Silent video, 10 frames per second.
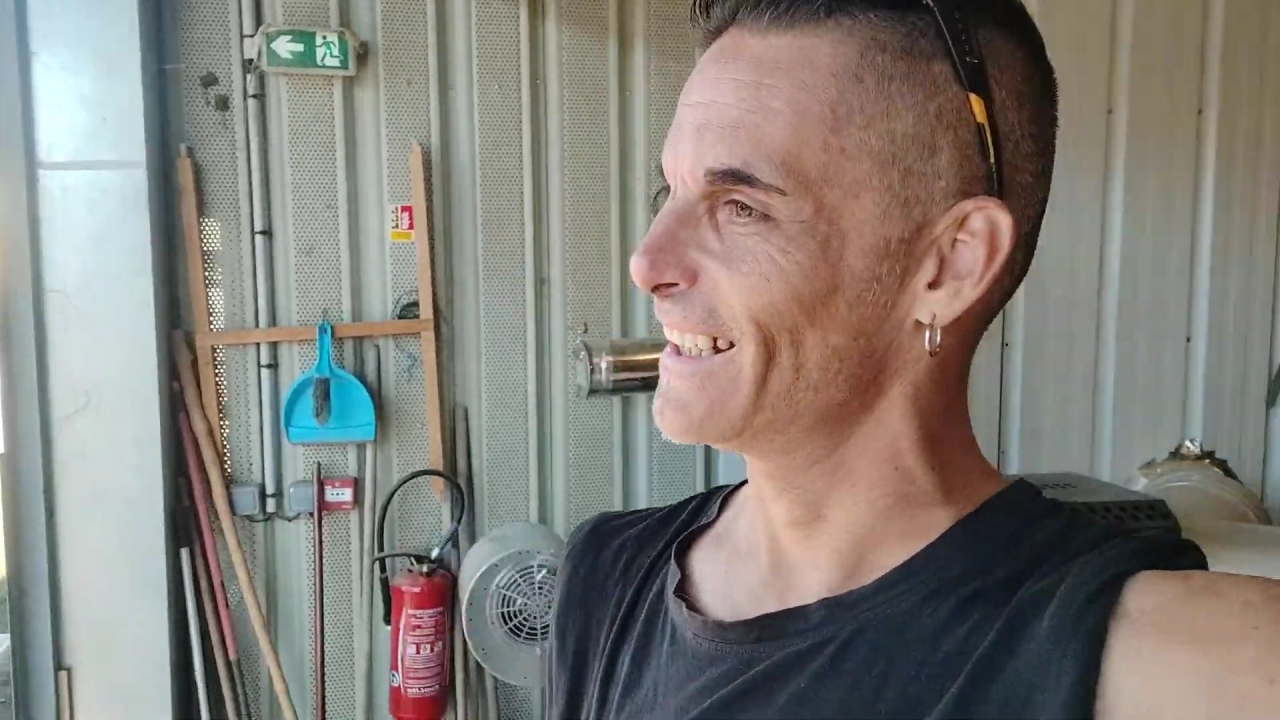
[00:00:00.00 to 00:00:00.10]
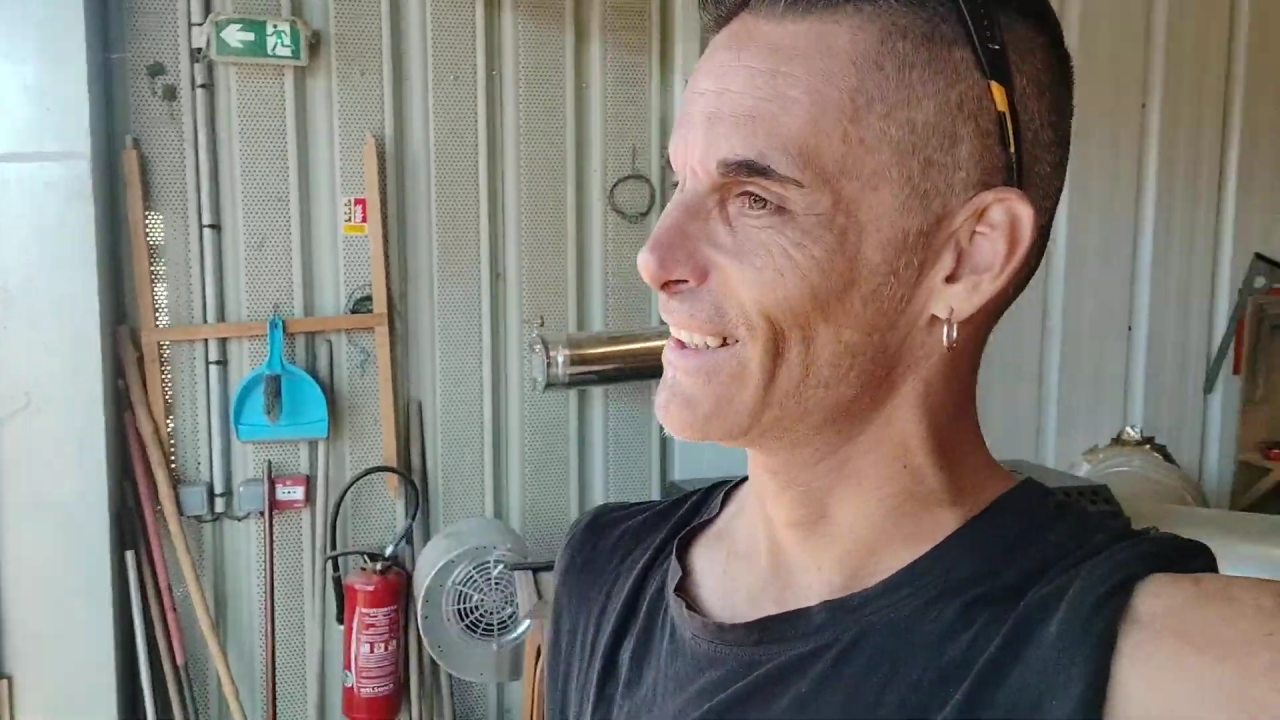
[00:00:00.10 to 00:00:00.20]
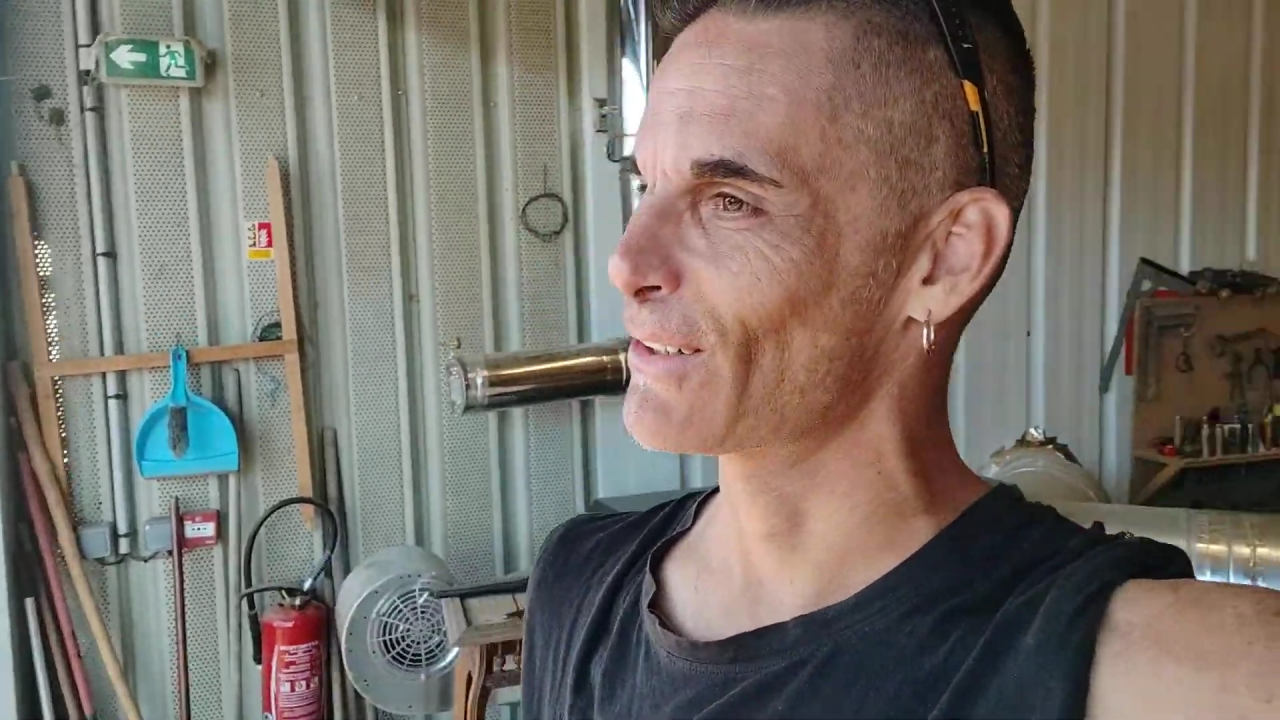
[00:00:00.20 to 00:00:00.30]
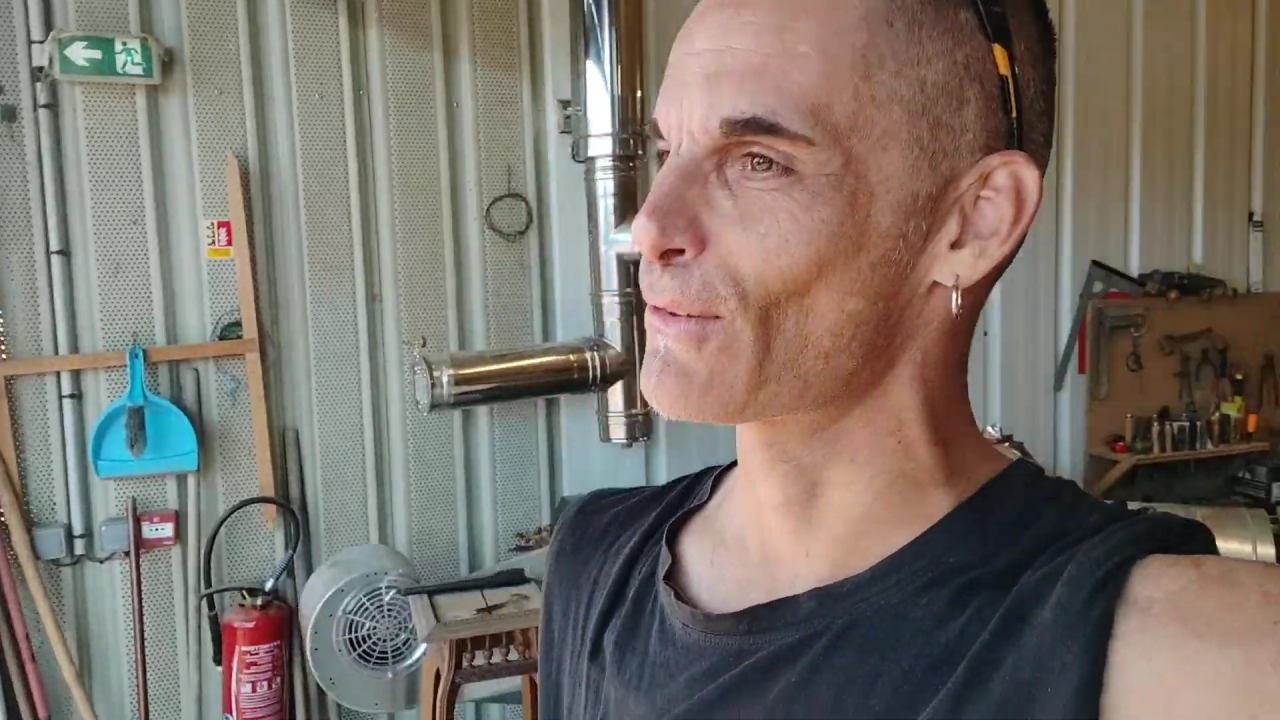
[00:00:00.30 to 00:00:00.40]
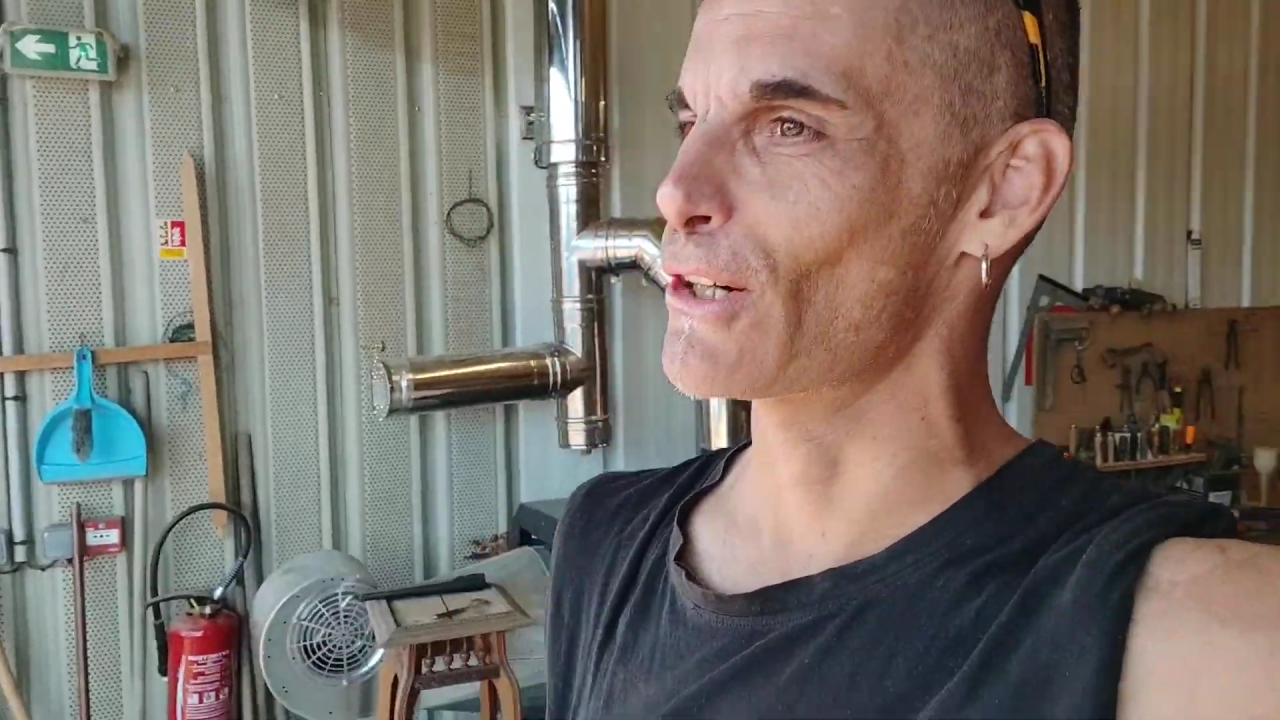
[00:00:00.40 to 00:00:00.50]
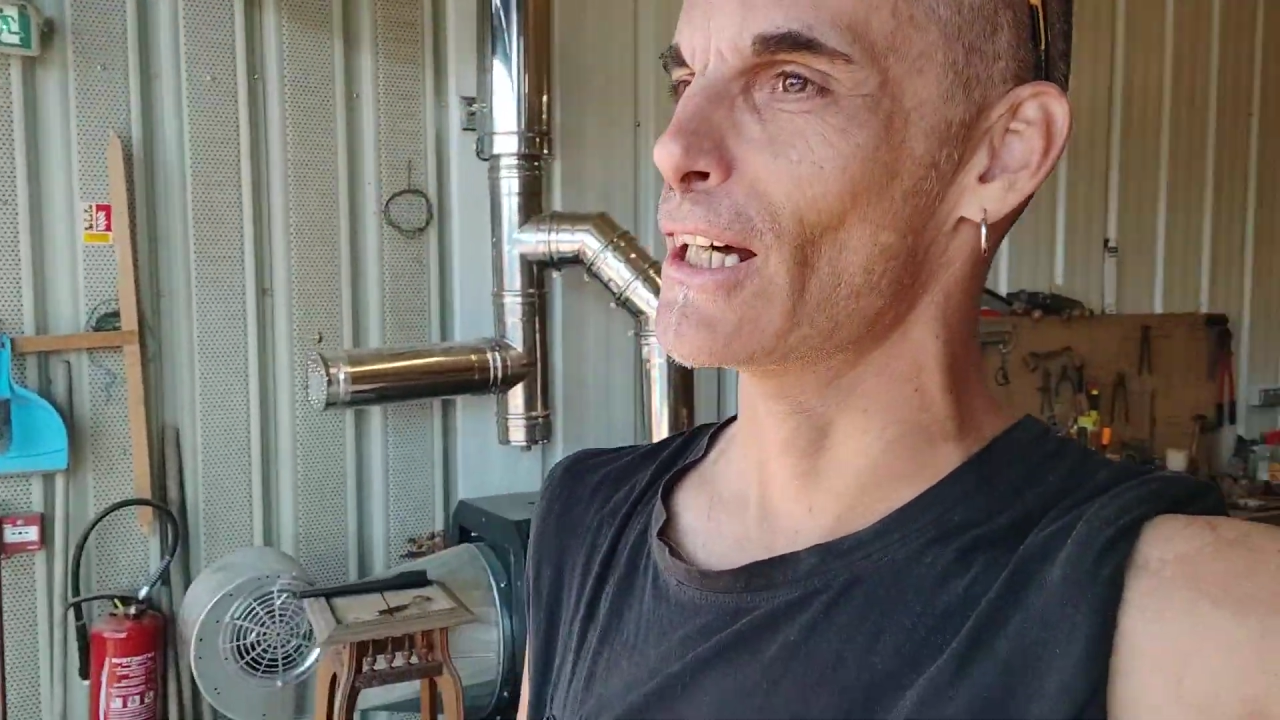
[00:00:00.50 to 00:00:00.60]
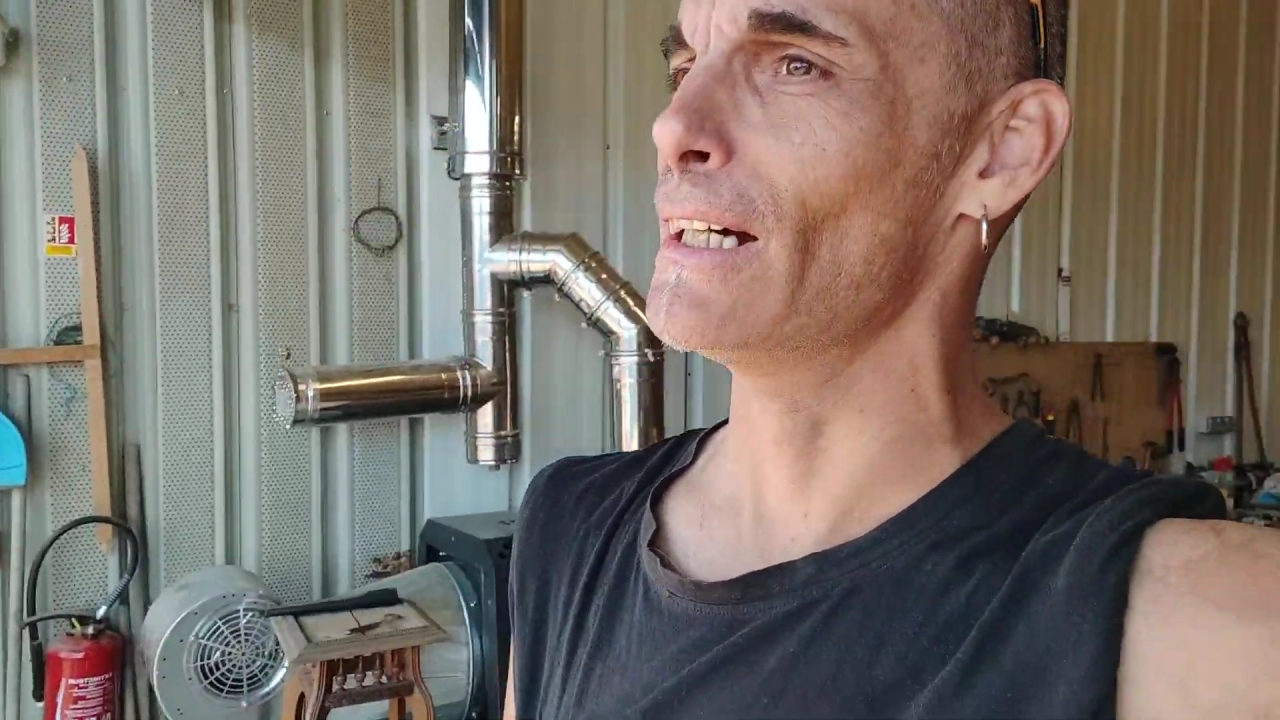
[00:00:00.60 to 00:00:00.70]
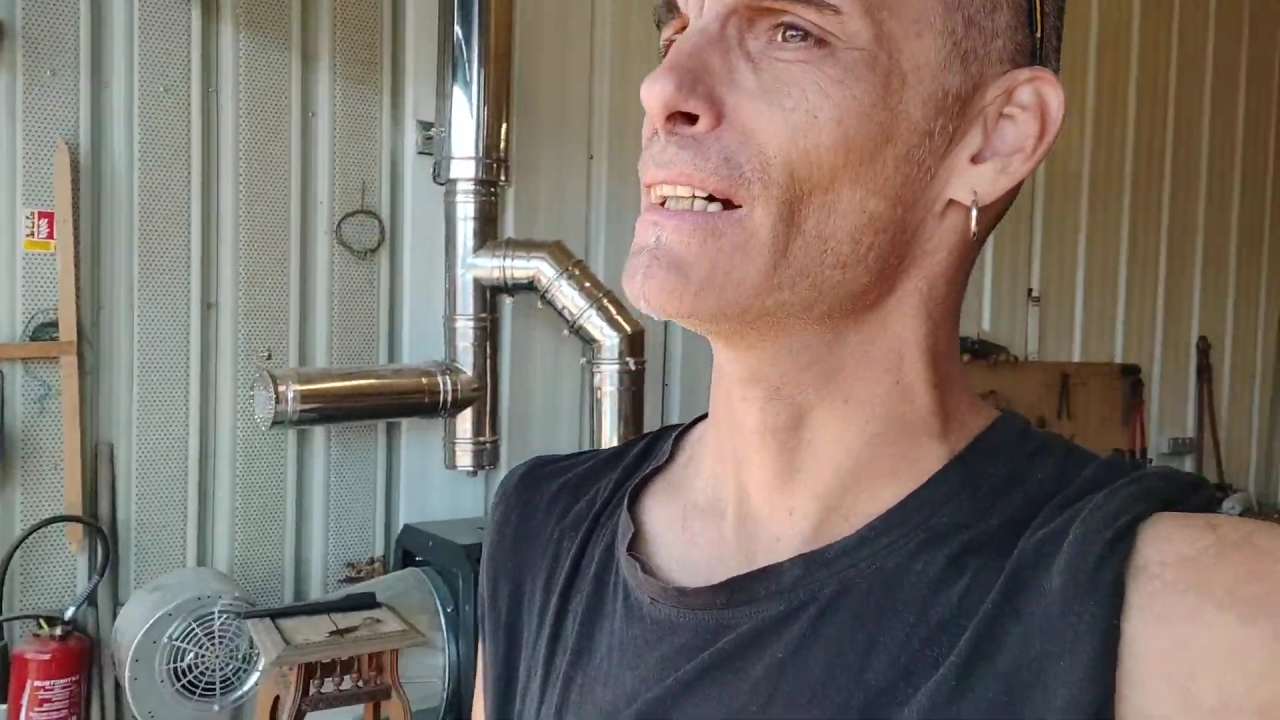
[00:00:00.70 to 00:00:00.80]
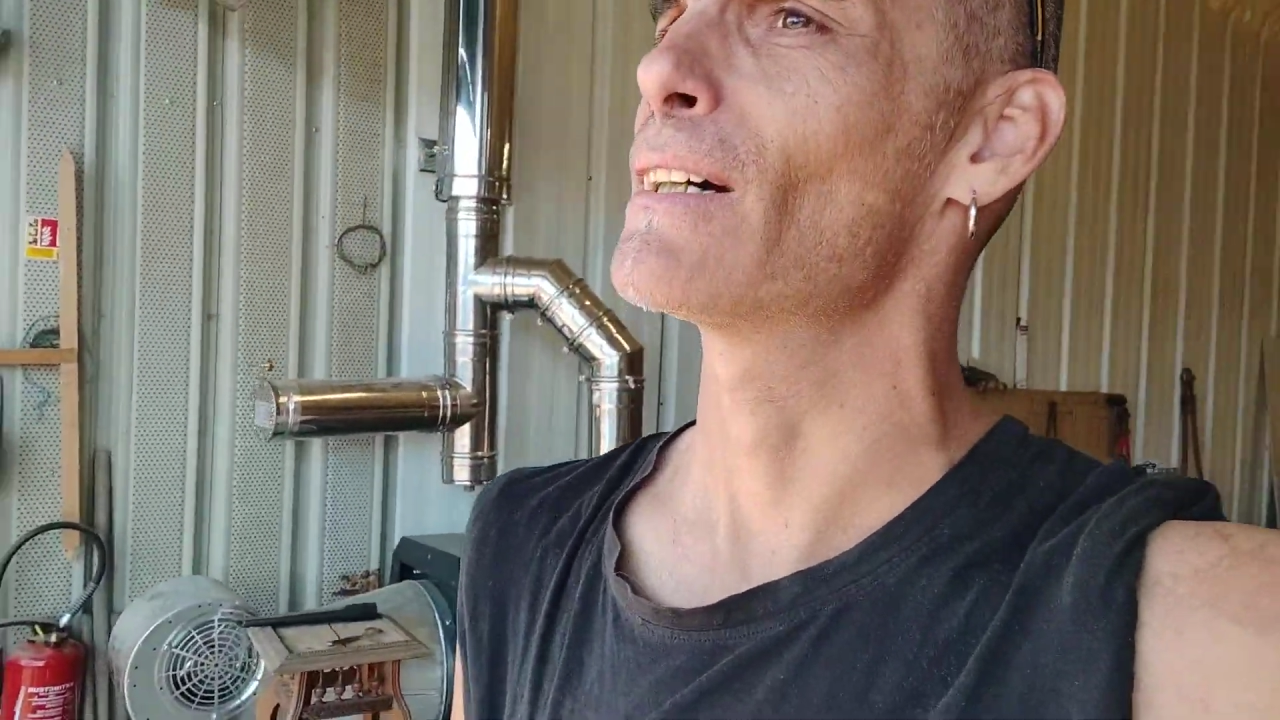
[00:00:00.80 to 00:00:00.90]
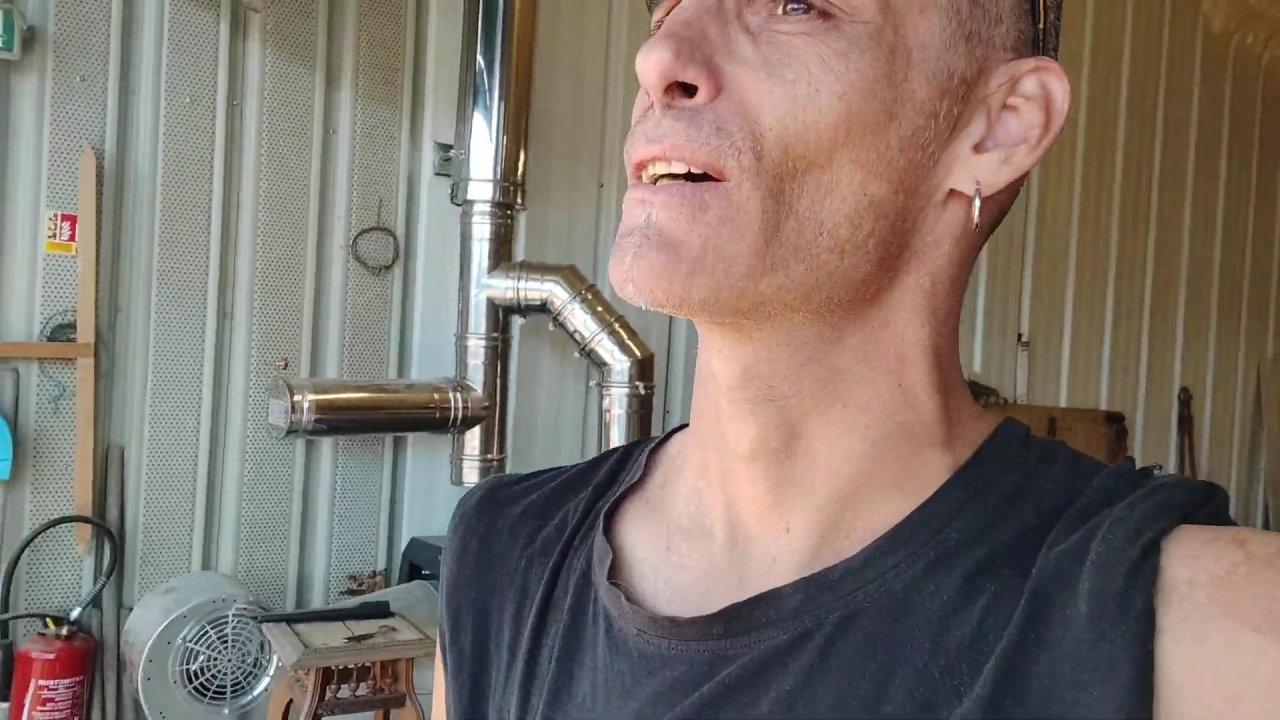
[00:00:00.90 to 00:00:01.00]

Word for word: Donc voilà,